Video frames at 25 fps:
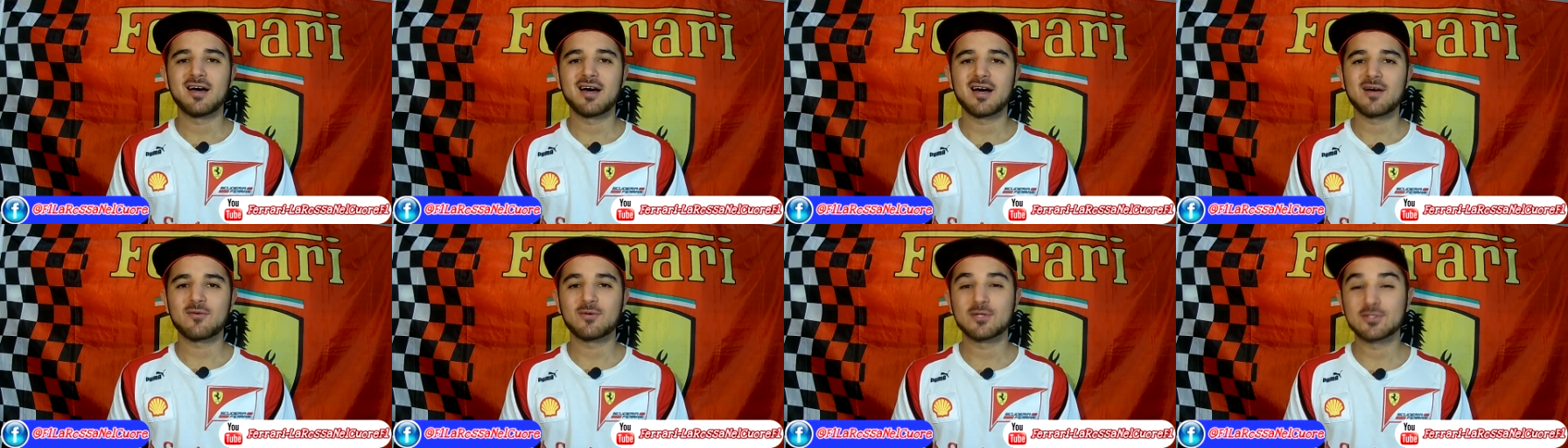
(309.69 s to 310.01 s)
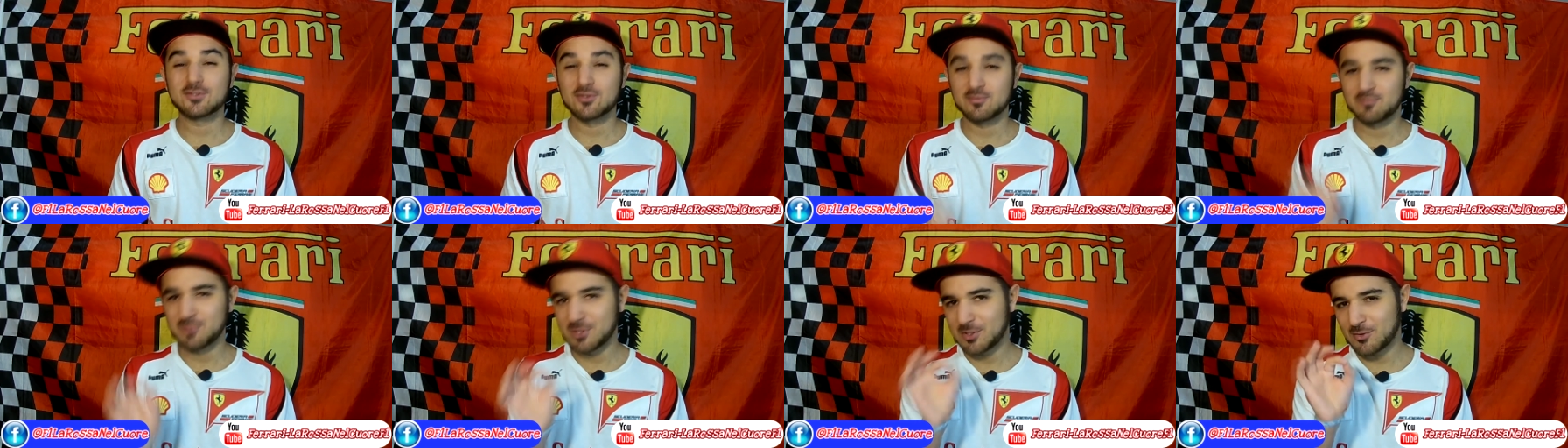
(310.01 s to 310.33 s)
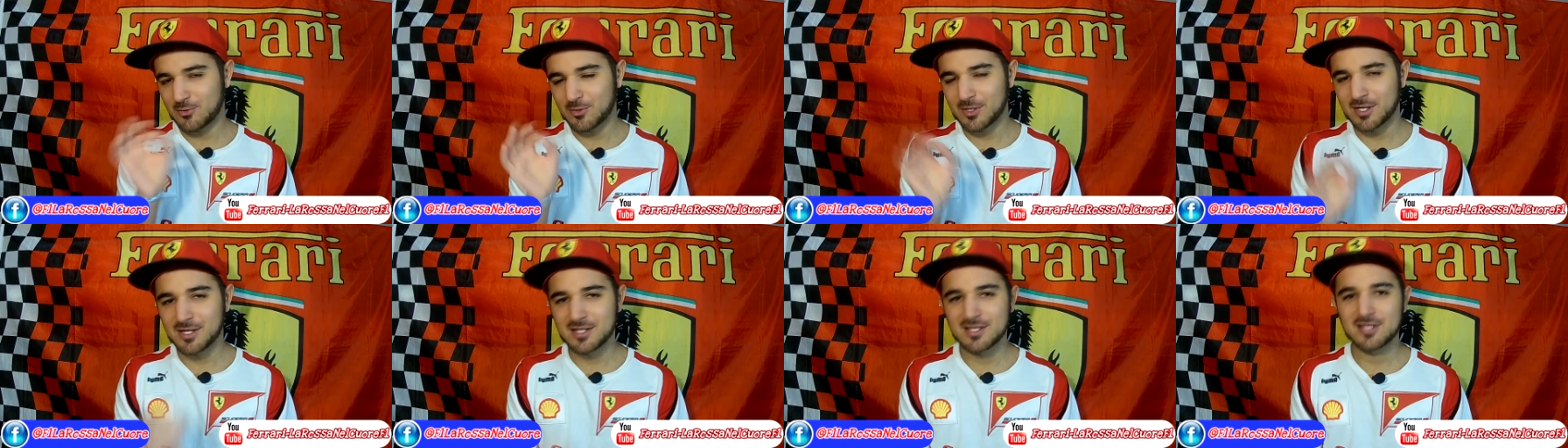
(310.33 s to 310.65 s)
a questo
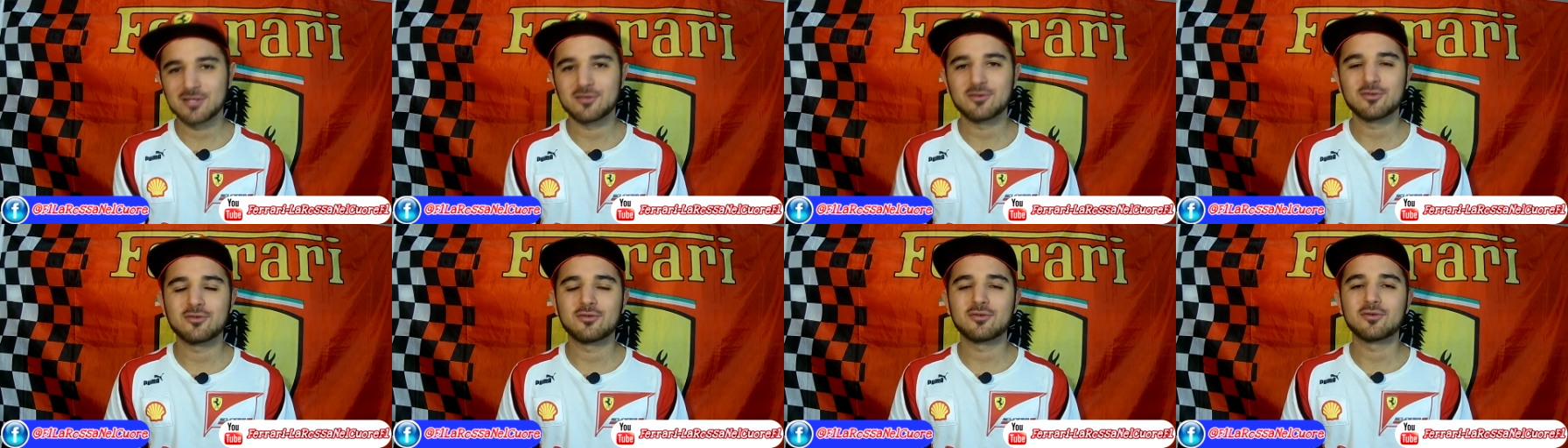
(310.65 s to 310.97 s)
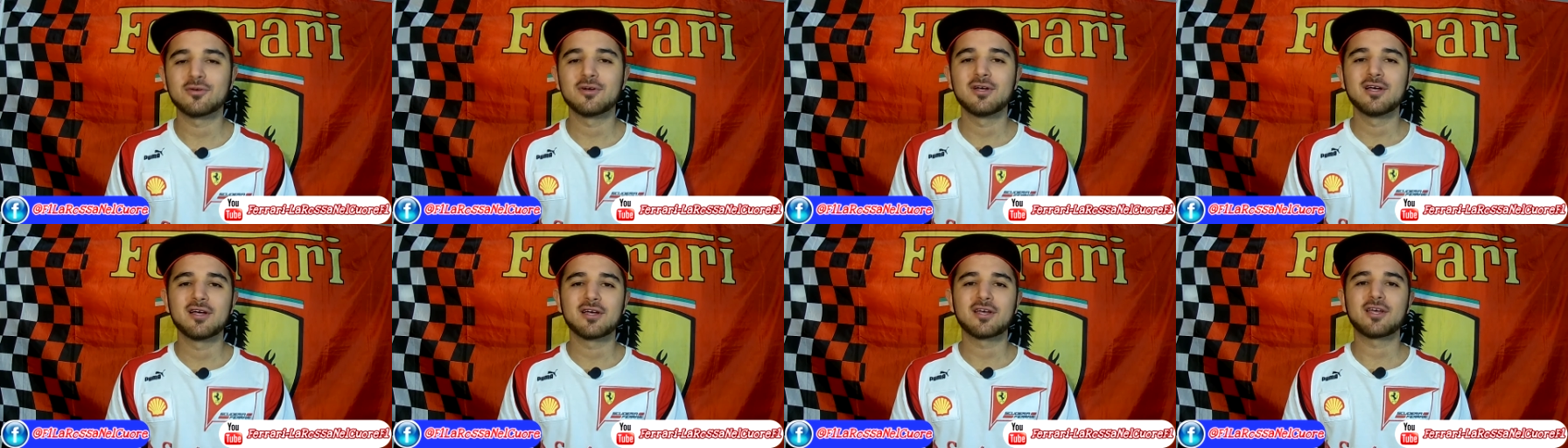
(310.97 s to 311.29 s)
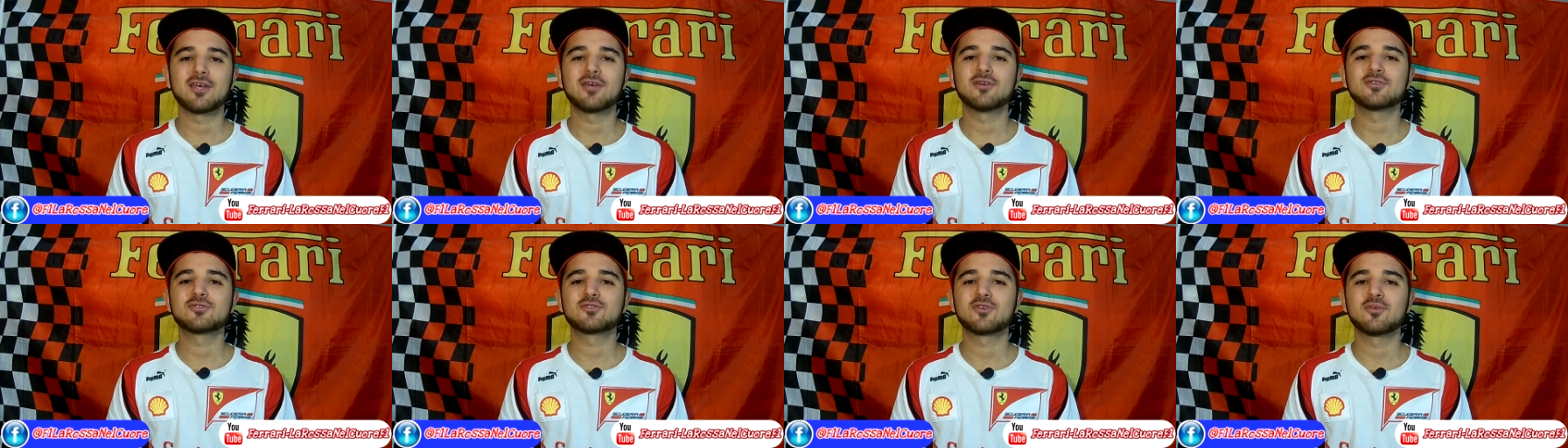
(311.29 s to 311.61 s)
piccolo aneddoto
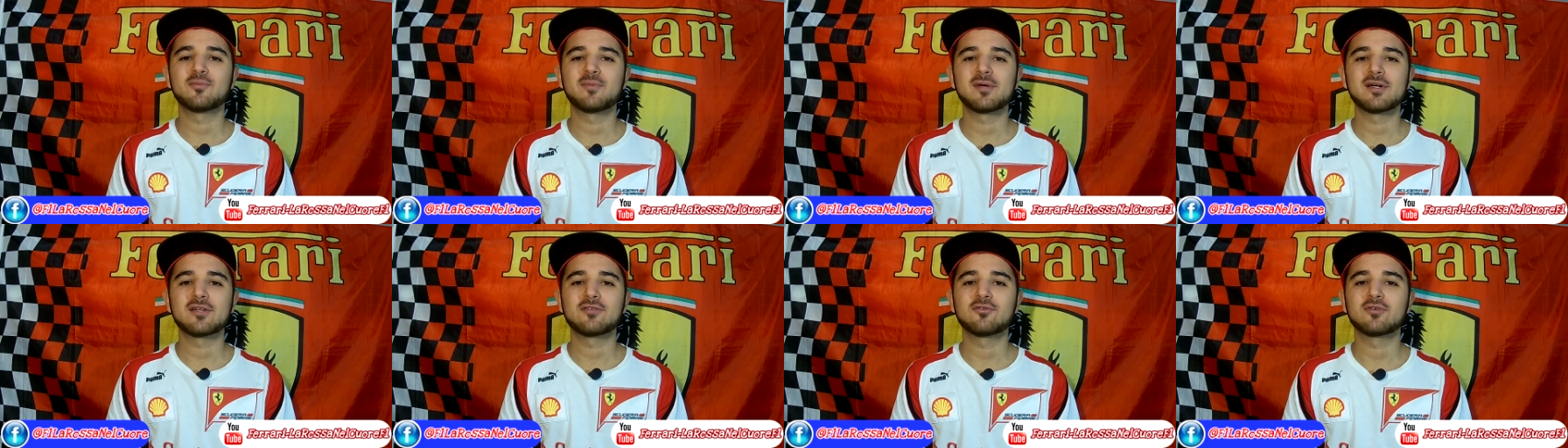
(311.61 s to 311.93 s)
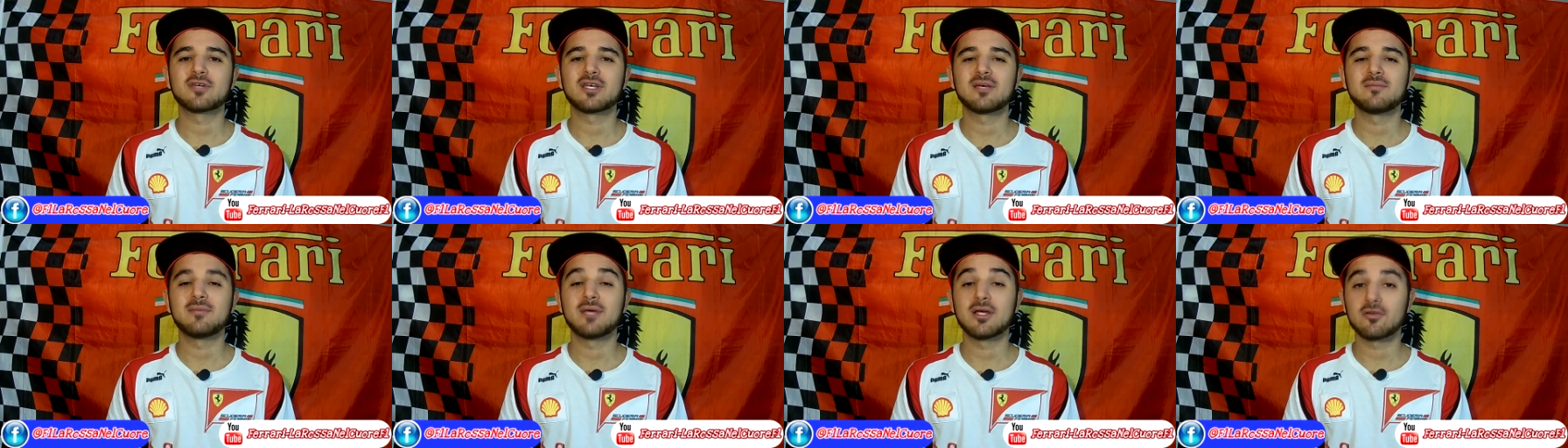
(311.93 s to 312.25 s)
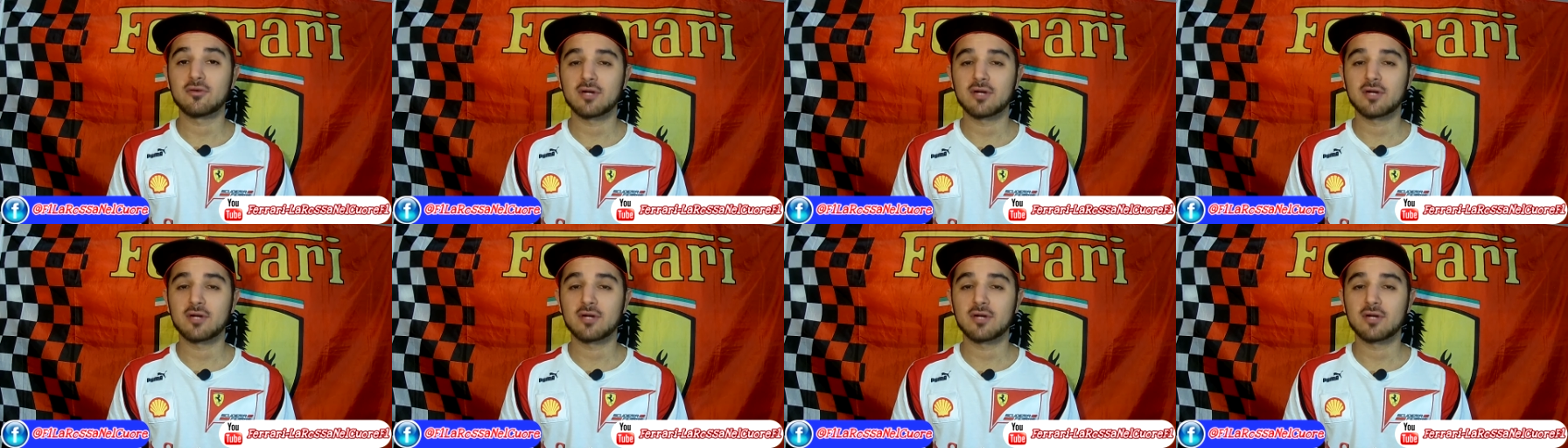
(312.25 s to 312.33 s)
che ho scoperto che mi